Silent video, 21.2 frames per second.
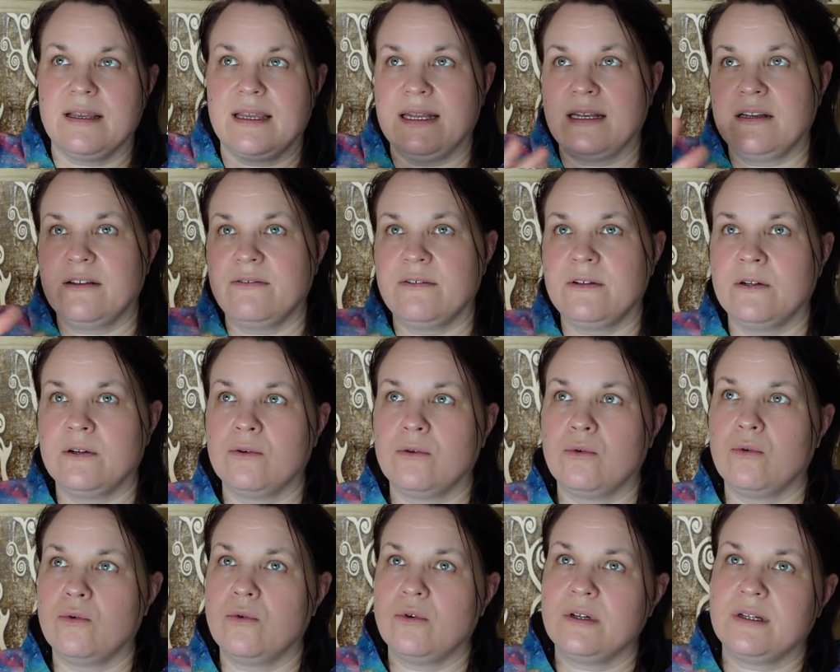Entweder
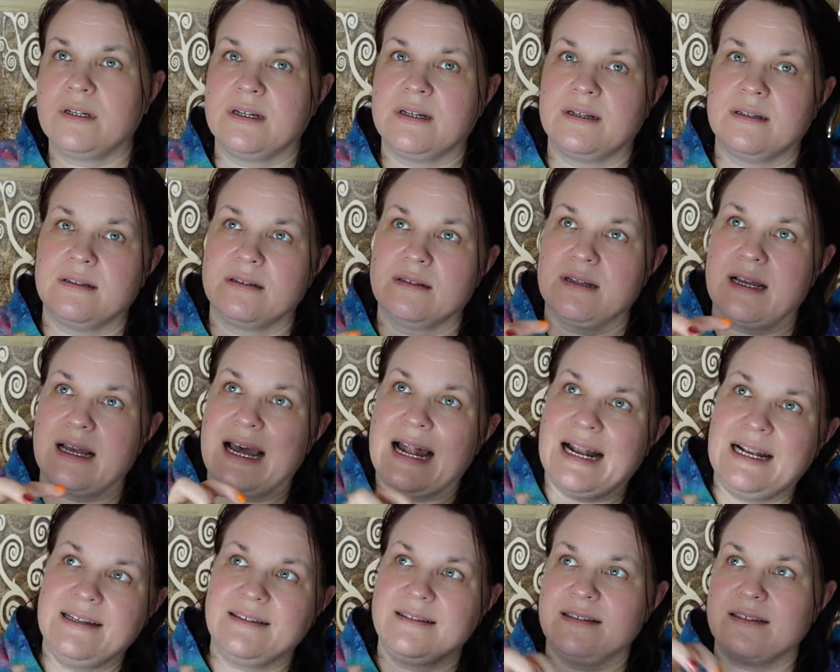oder,
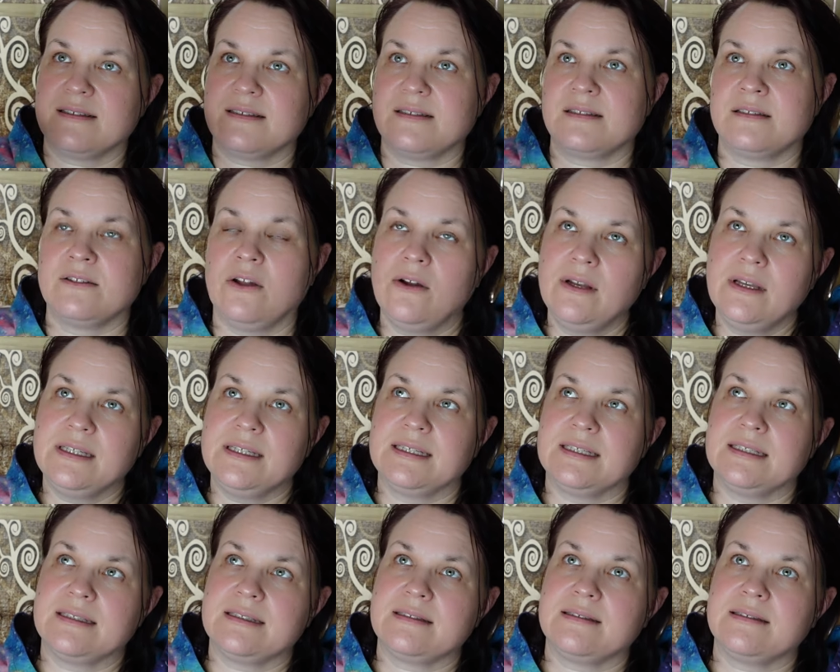altes,
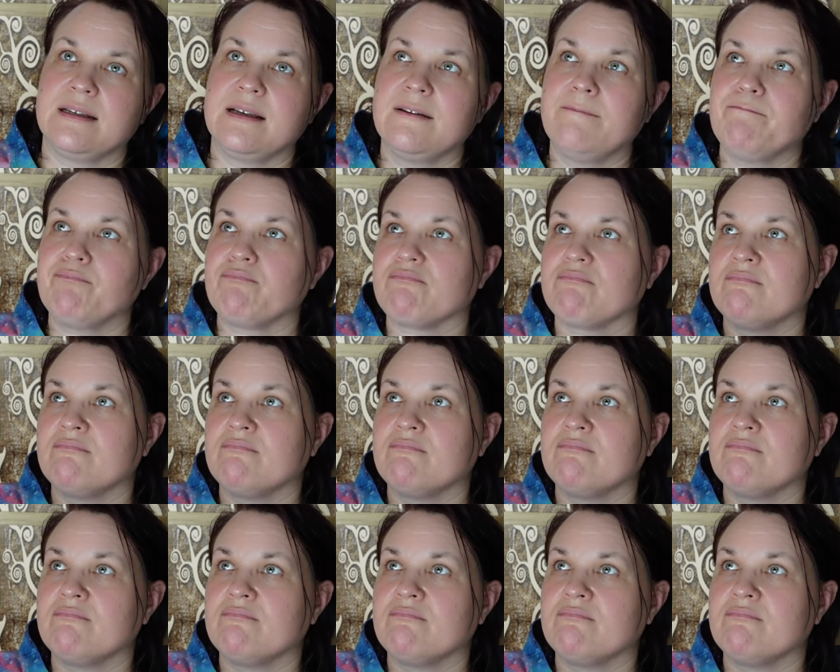neues. Ja?